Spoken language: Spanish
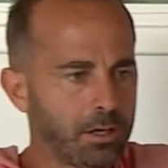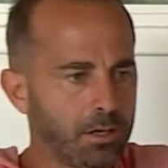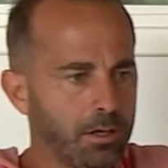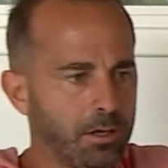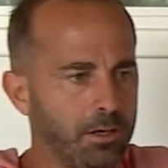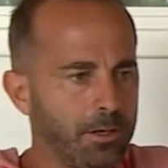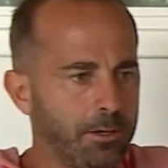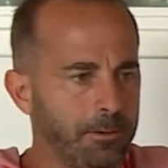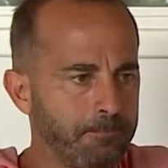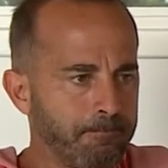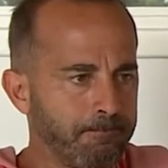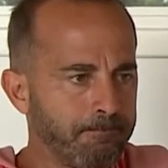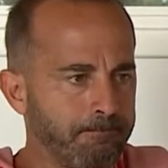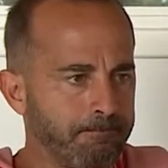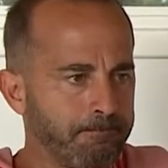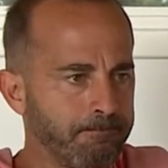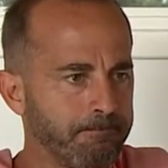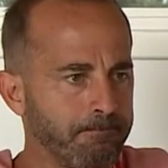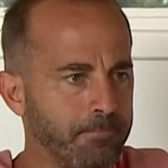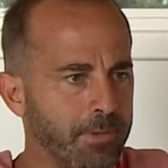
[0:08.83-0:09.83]

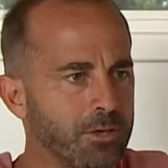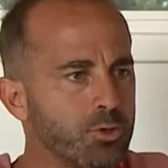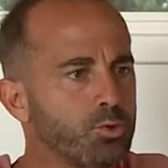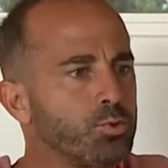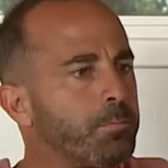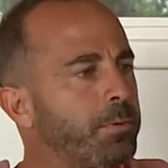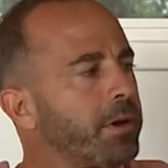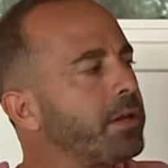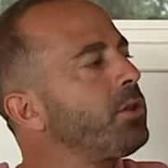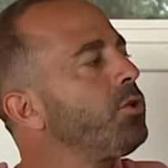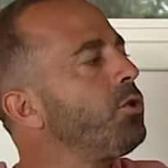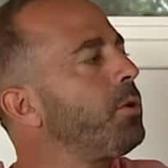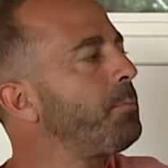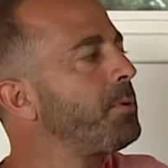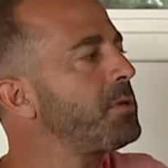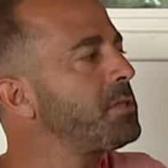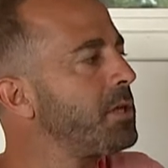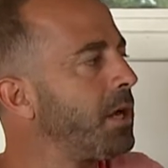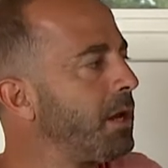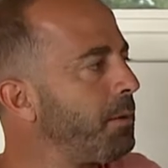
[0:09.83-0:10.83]
Em, es un partido
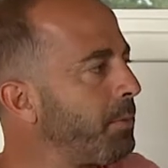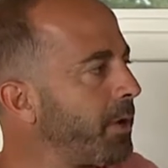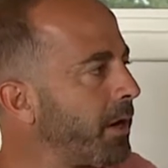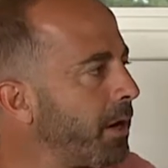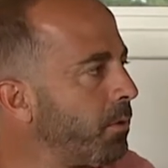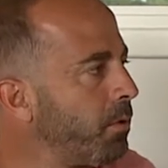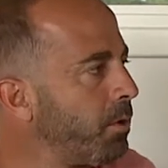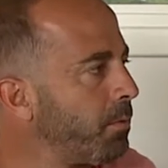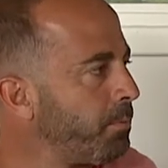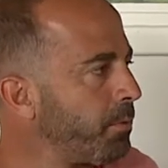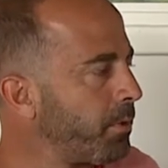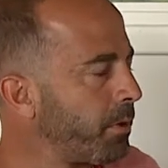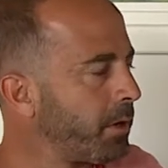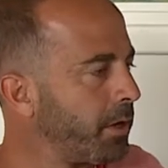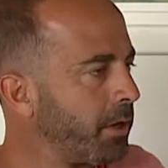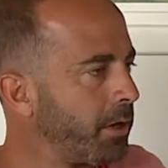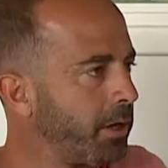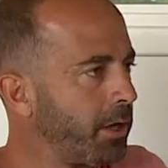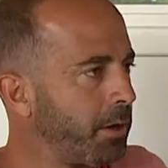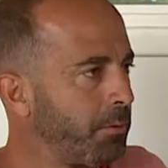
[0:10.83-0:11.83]
especial para vos
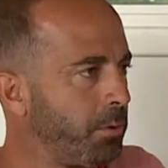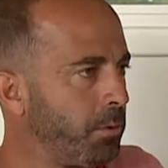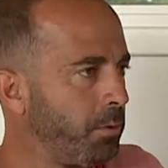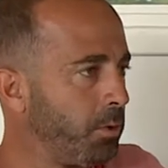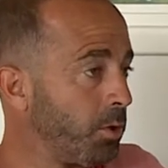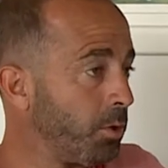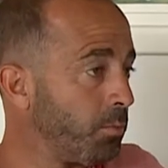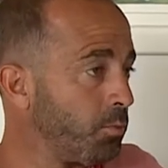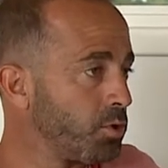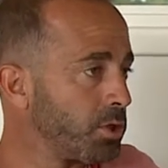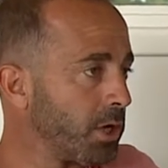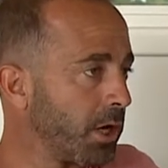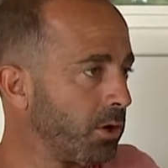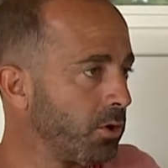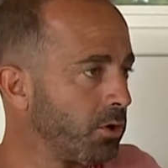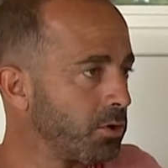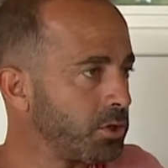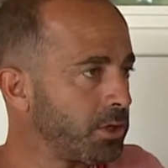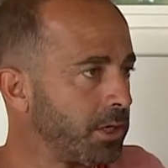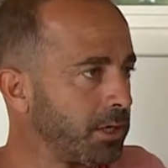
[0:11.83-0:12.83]
porque has vivido muchas
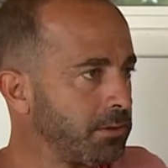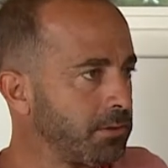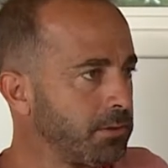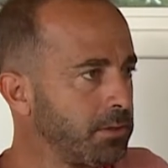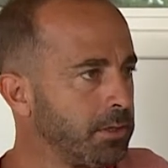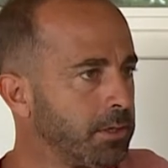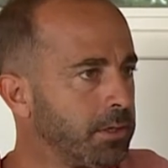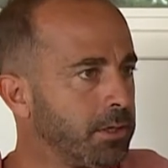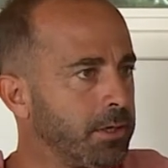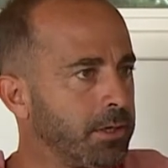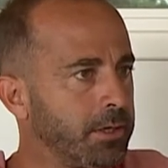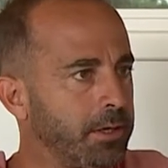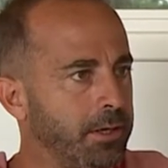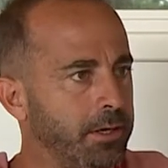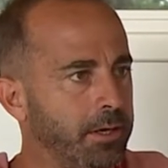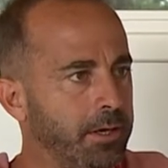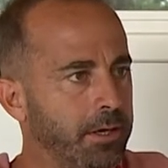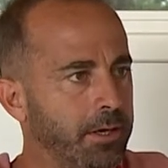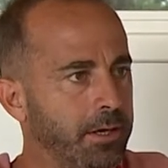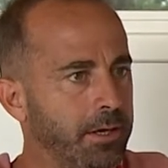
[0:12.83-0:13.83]
cosas
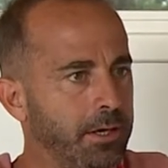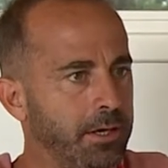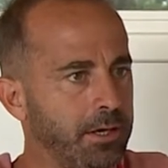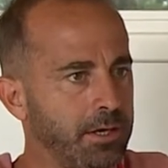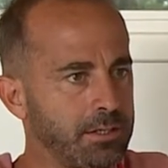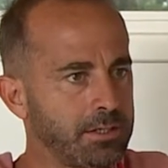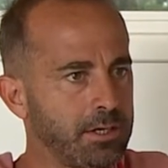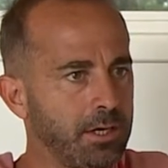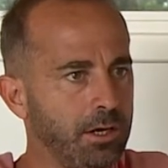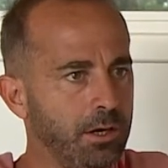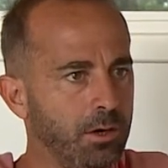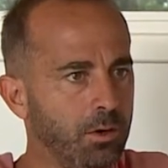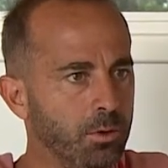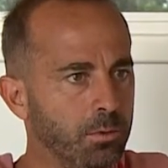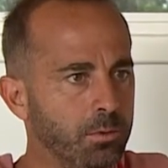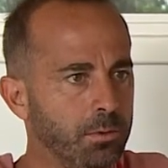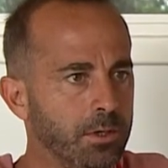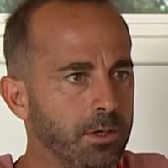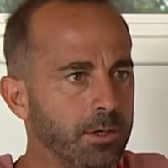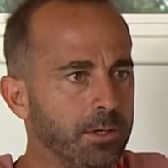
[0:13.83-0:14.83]
eh, en ese
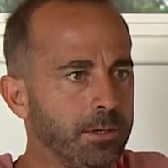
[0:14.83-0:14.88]
club.